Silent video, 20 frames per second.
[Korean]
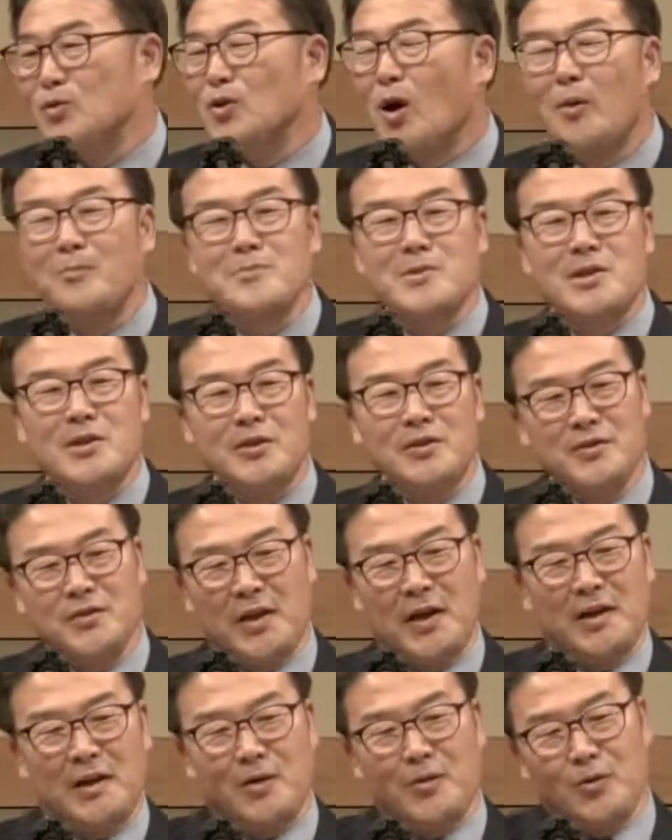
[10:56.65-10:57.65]
넘치는
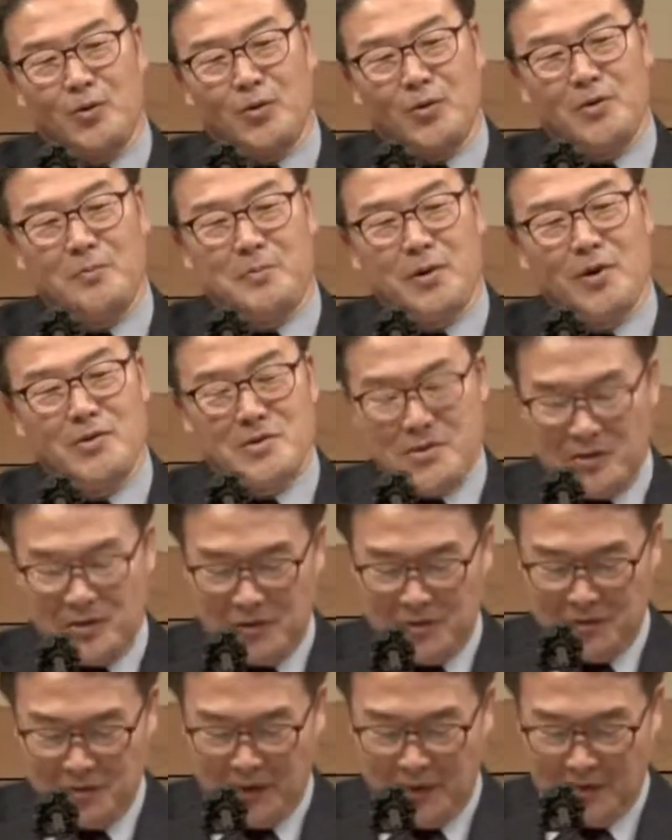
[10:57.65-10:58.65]
사랑으로 그
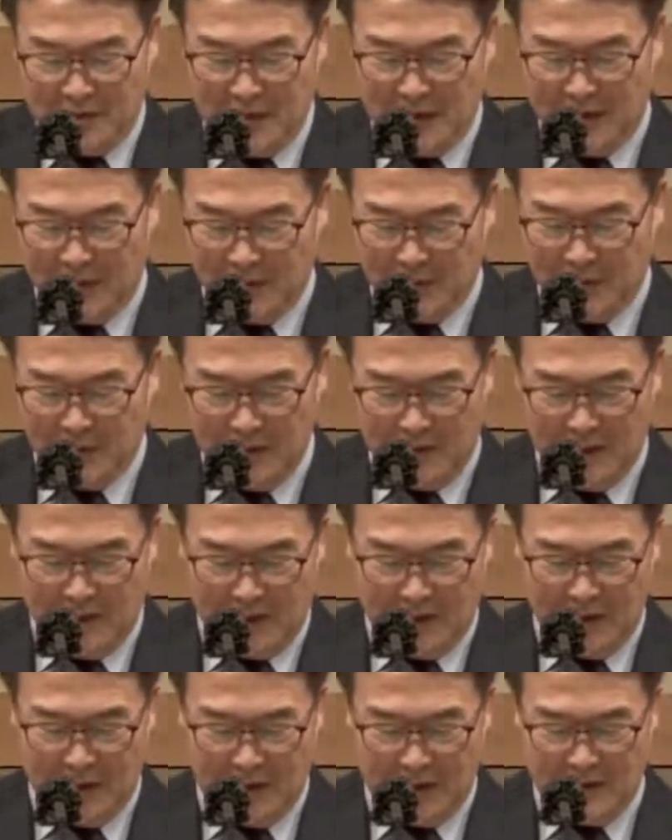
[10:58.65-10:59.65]
편지를 썼다라고
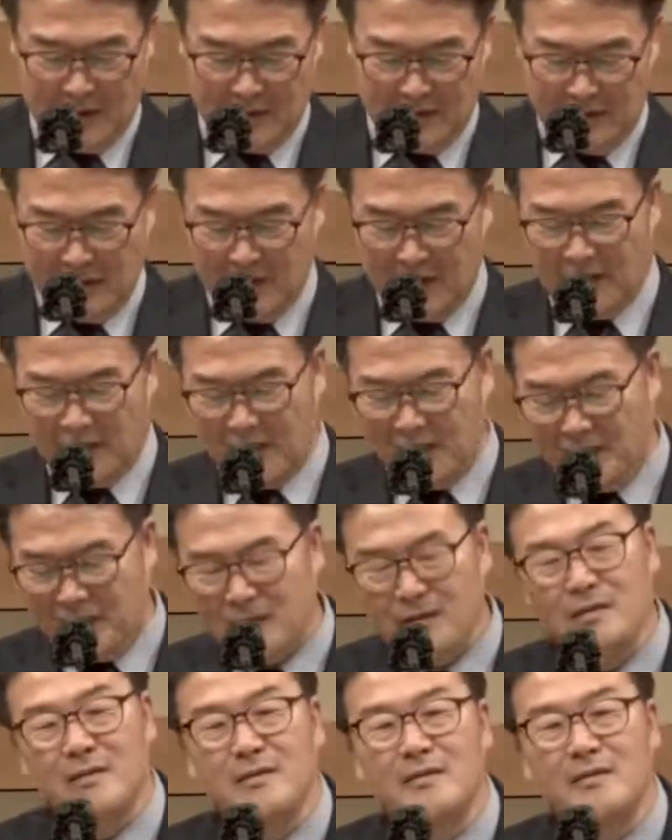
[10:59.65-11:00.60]
이야기하는데